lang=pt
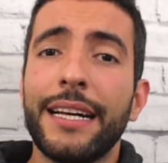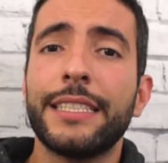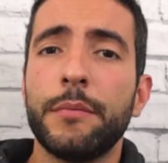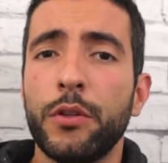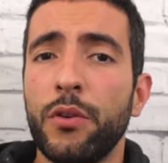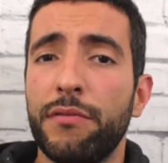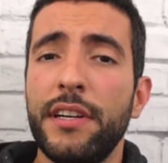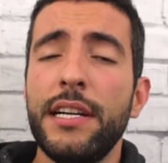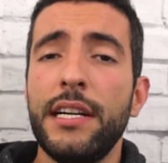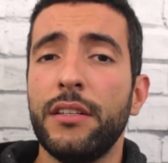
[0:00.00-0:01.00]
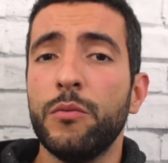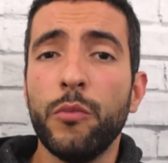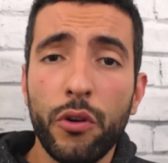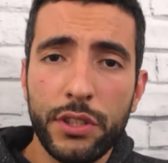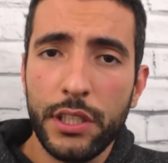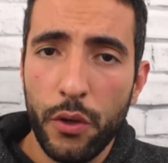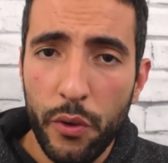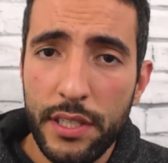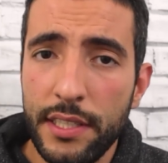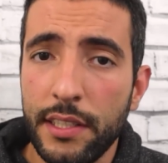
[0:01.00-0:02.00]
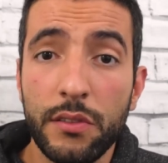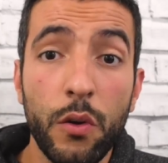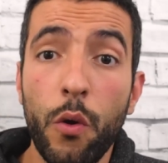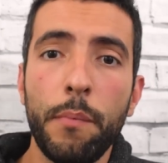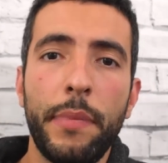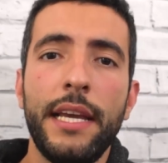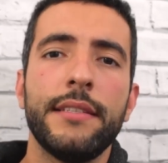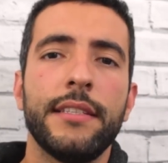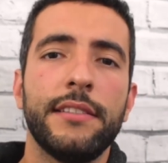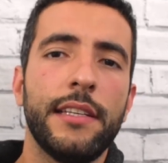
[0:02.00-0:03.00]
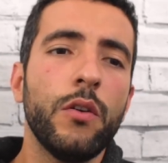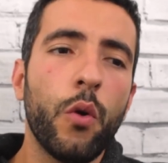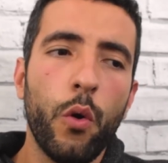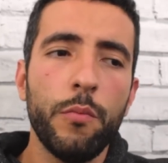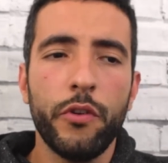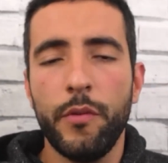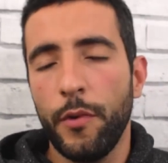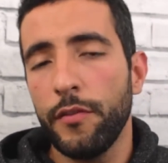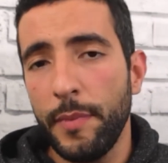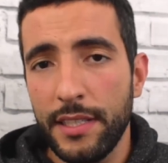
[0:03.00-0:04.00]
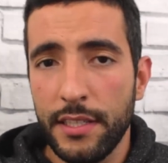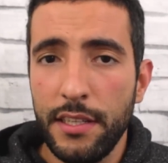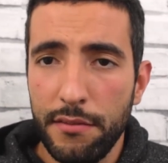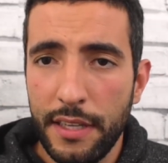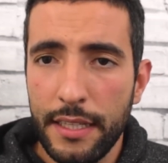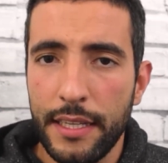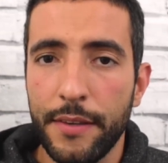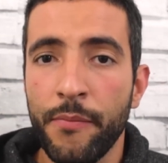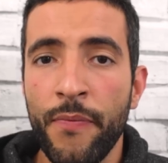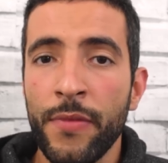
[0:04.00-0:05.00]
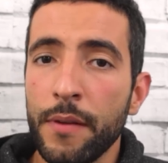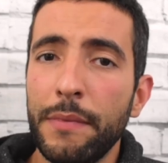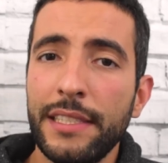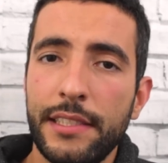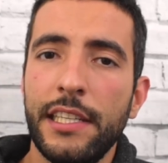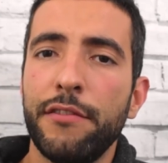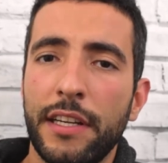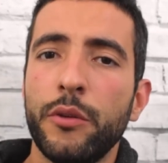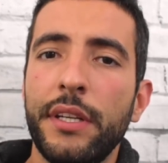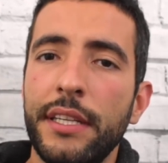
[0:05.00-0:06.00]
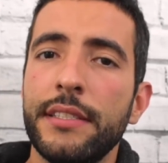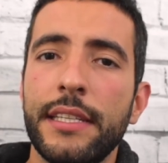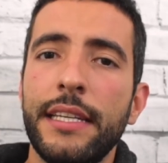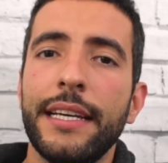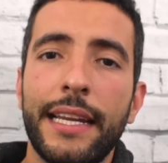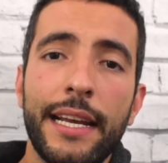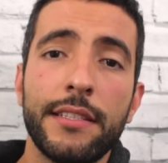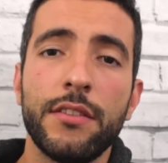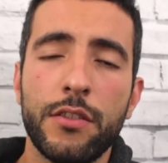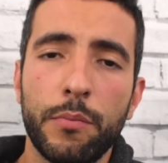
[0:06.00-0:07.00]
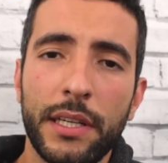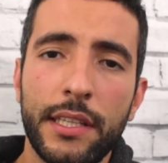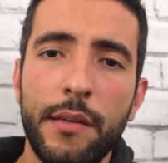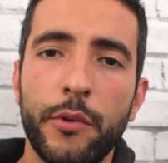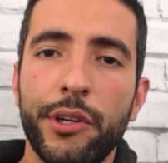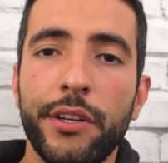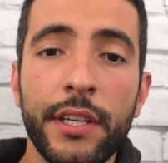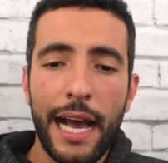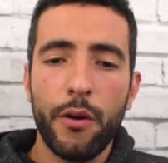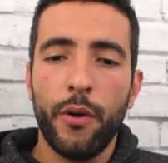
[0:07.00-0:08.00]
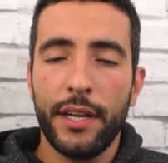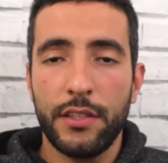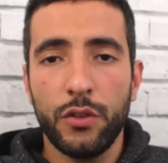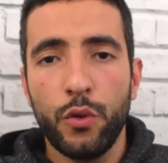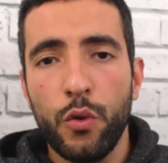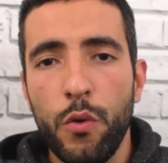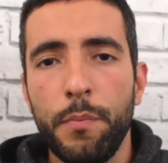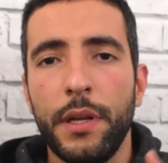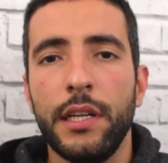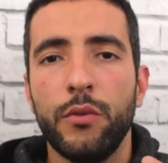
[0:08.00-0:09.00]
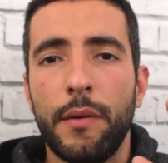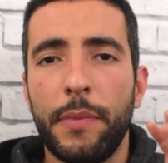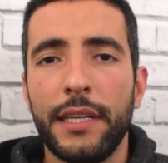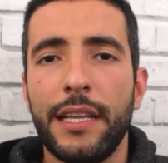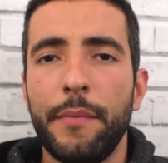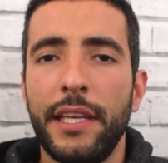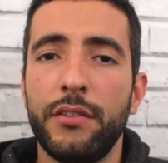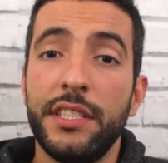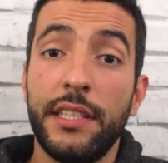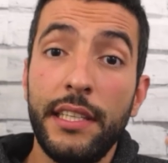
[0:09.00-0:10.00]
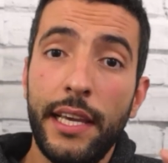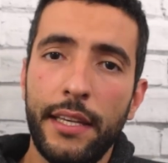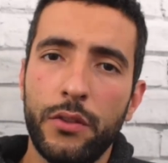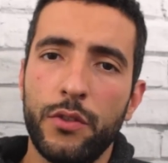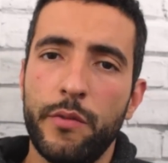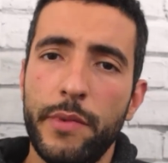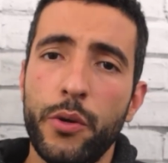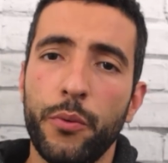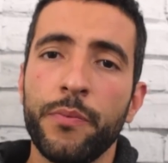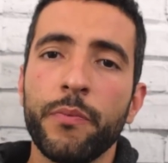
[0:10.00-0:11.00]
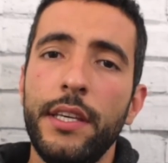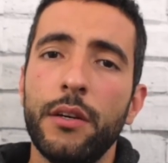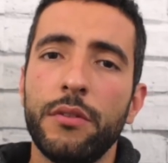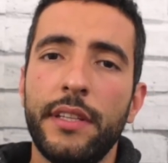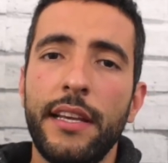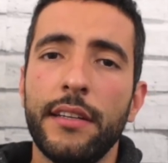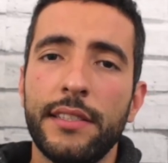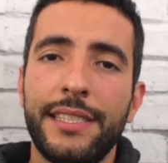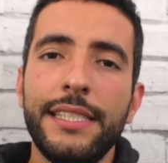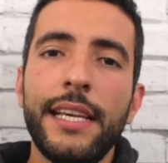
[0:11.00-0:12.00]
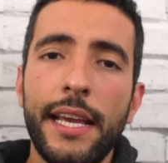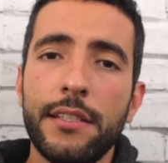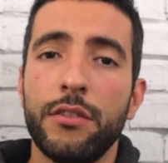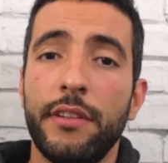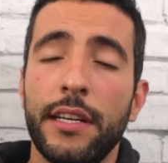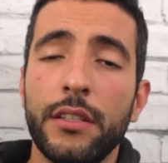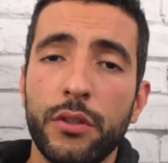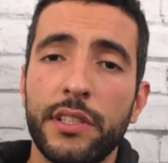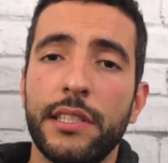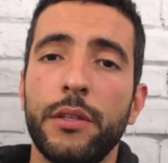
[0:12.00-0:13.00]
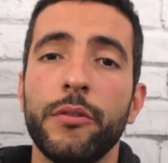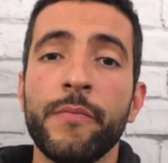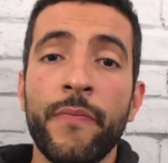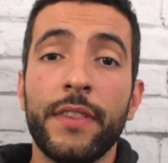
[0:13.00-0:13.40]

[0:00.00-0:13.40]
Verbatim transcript: taxa para o governo, um monte de coisa, então não compensa, você não compra um imóvel pensando em vender mas sim ele valoriza, ele cresce no seu patrimônio. Agora, se eu estou comprando um apartamento de 500 mil e eu tenho a ciência, eu tenho a noção